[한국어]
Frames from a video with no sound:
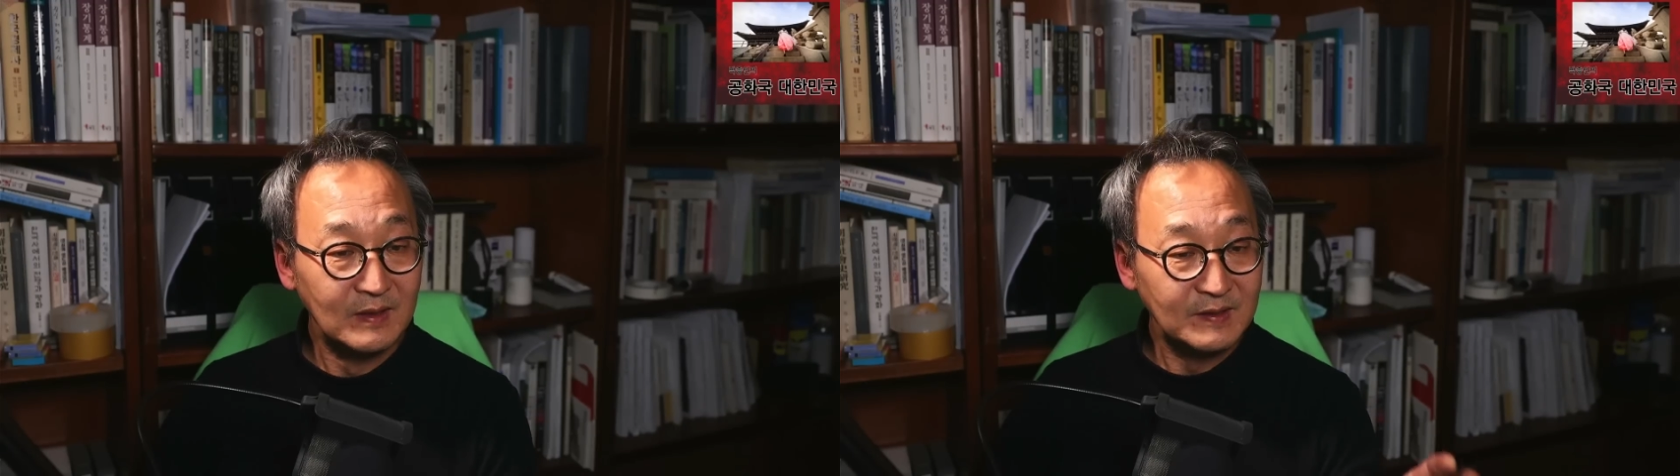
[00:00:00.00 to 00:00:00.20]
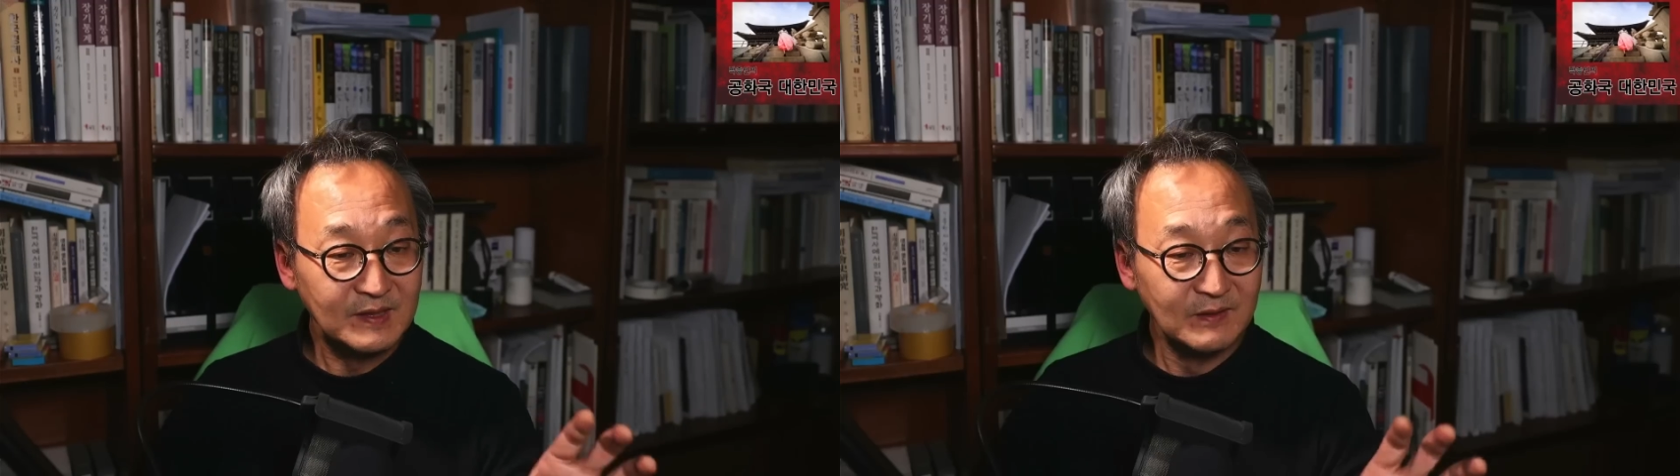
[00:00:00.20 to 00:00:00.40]

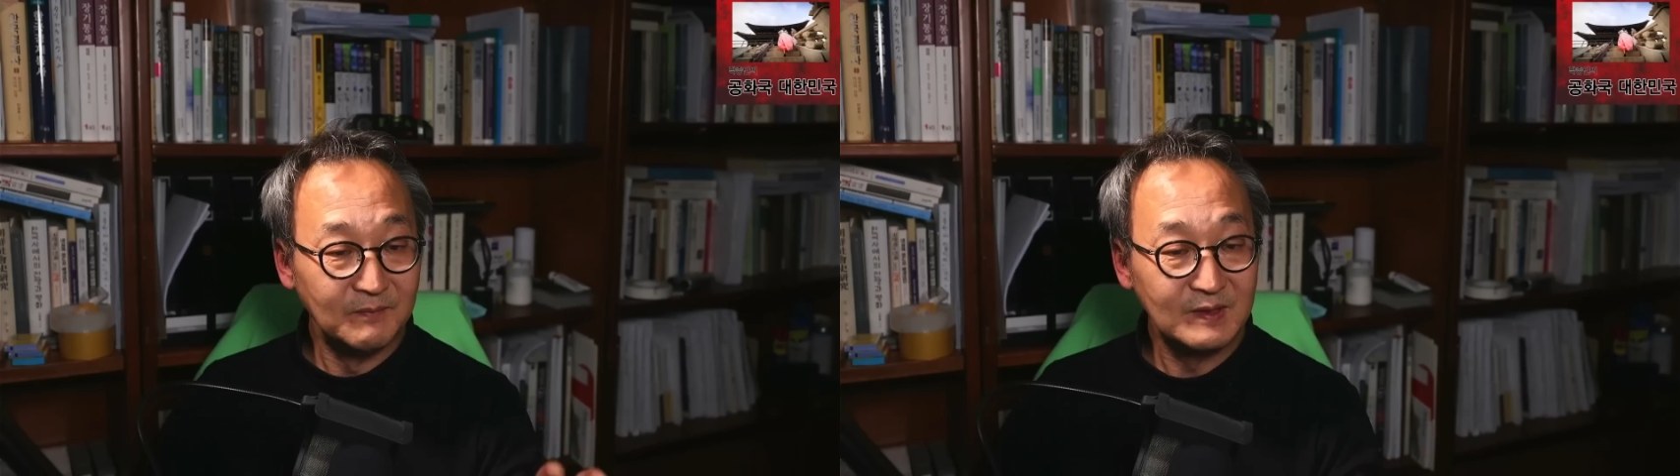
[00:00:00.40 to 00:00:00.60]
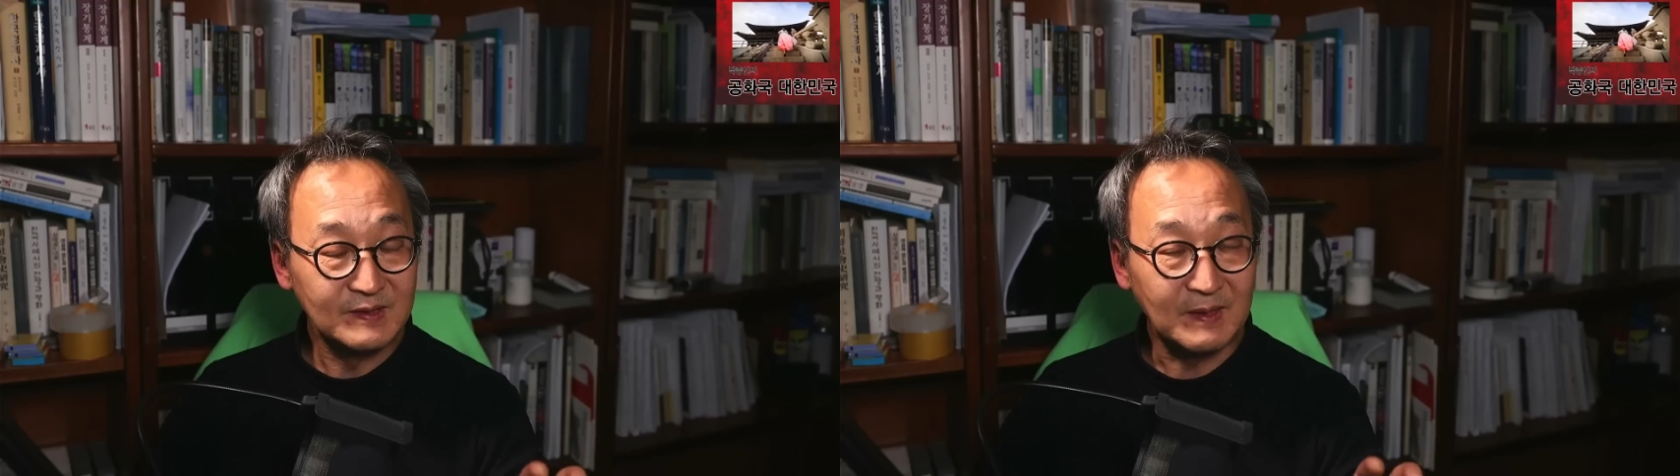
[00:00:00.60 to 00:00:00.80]

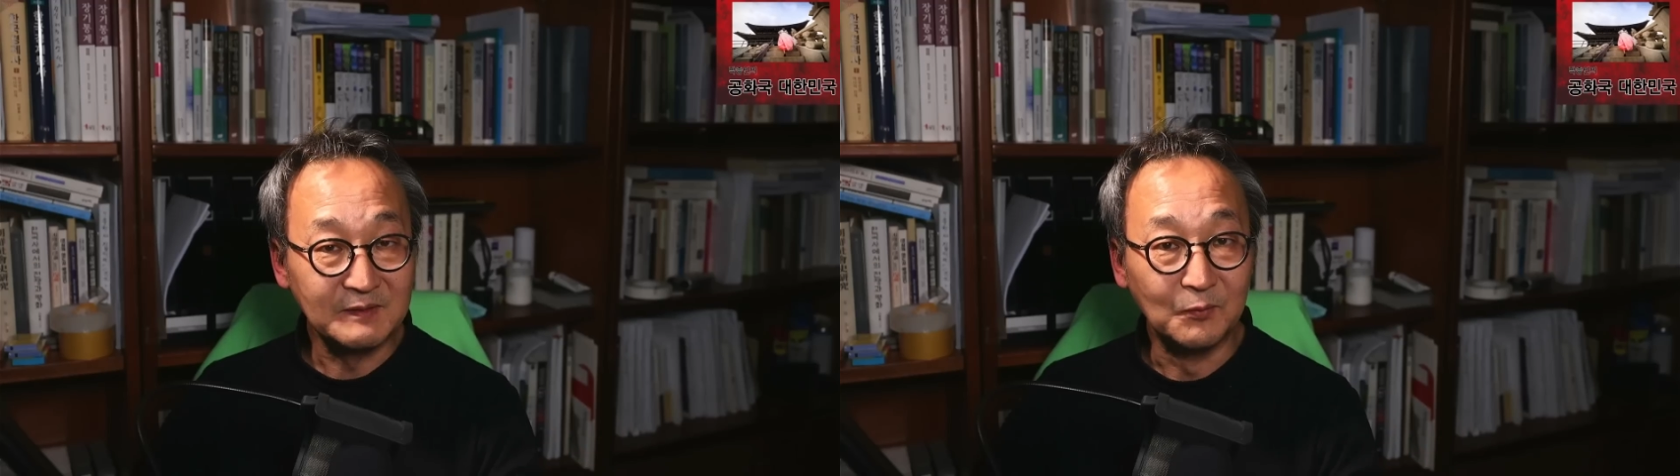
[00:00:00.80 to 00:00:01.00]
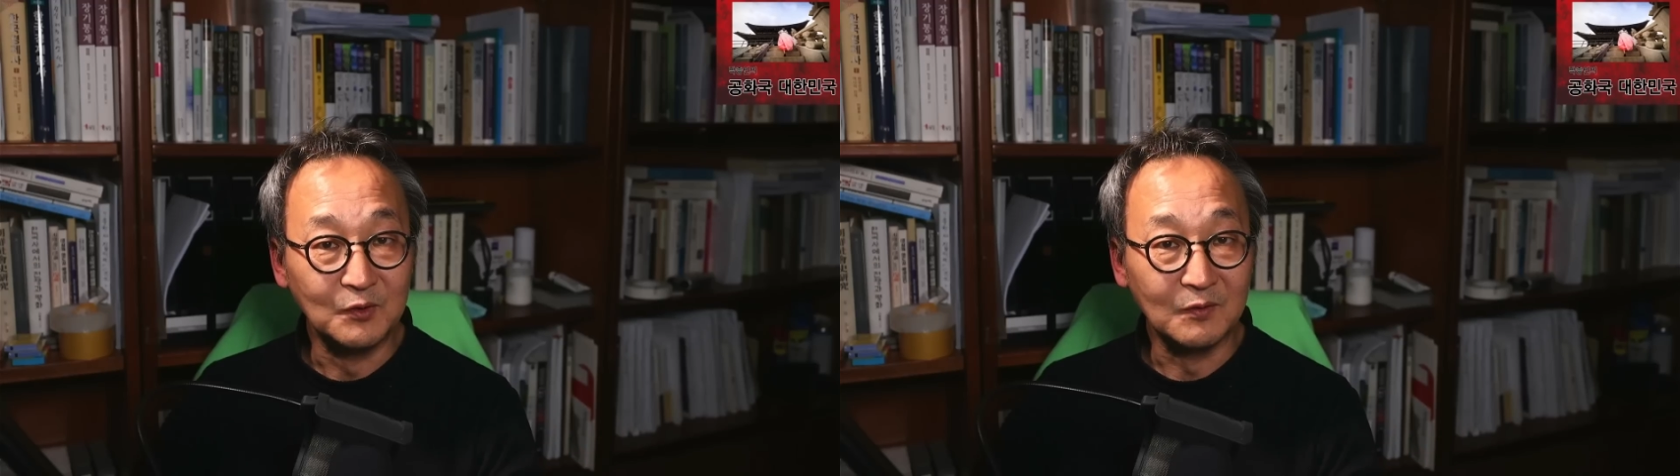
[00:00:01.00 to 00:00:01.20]
식민지
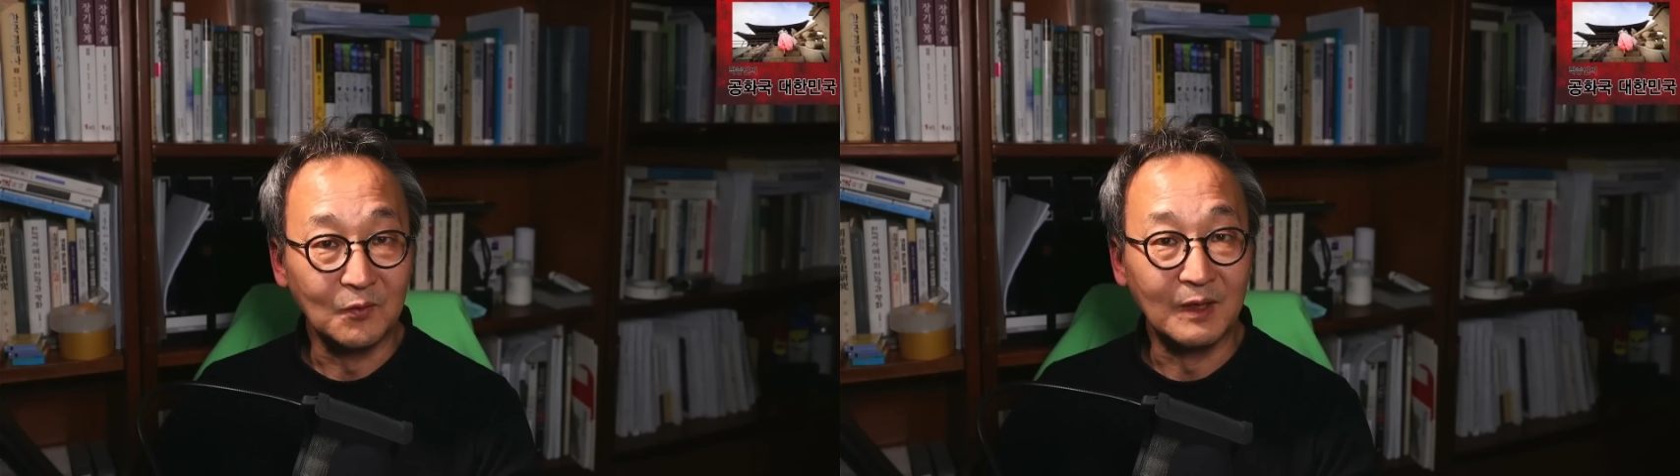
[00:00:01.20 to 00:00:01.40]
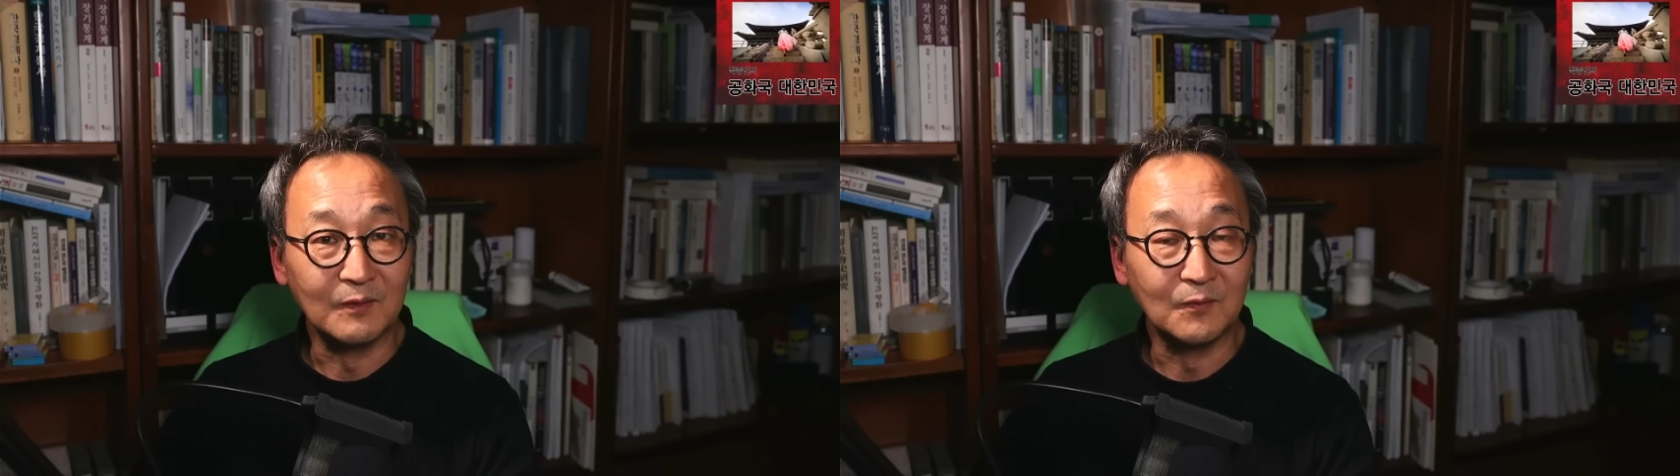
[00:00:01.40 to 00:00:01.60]
삼십오 년
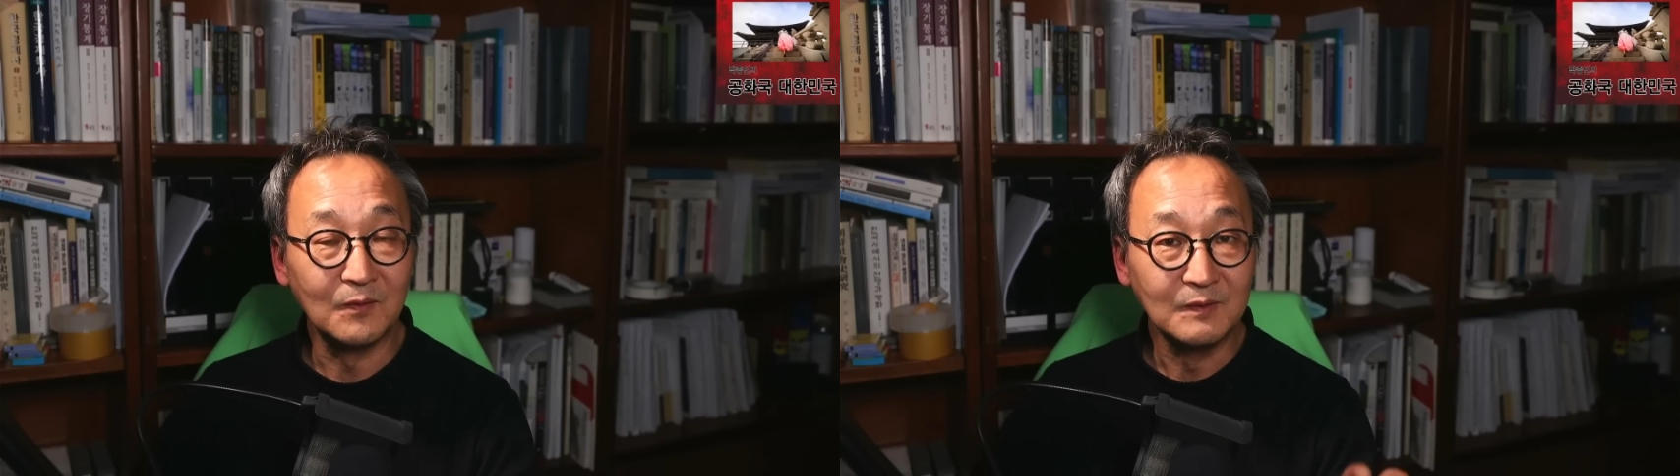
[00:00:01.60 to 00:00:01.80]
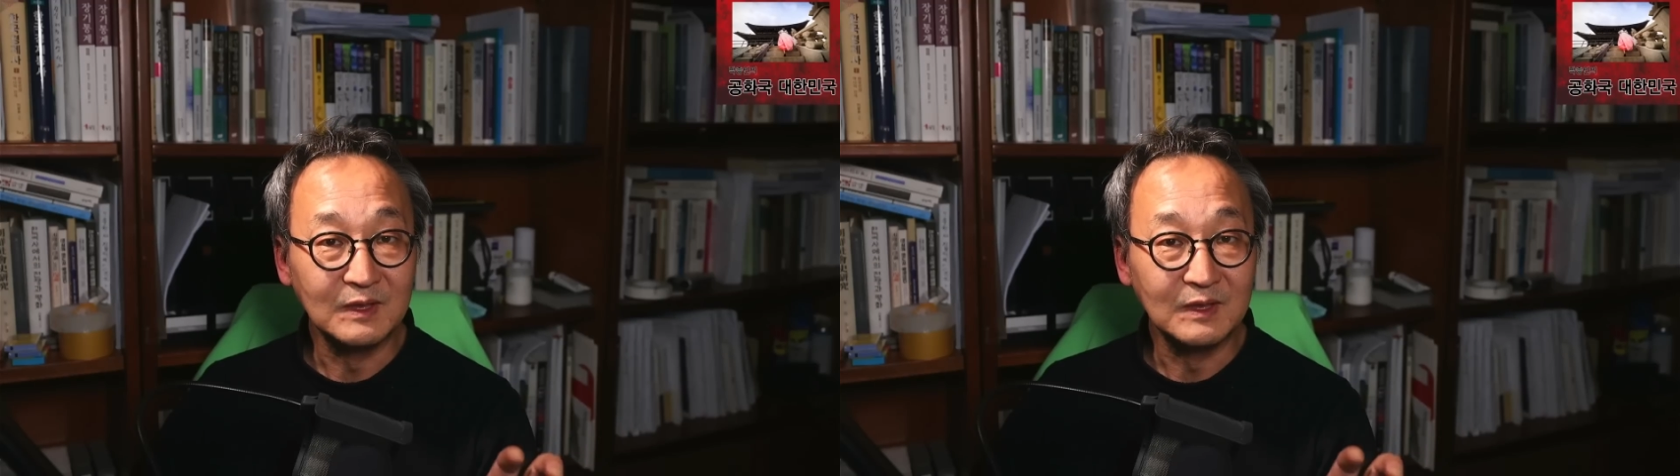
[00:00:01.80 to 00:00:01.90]
동안에도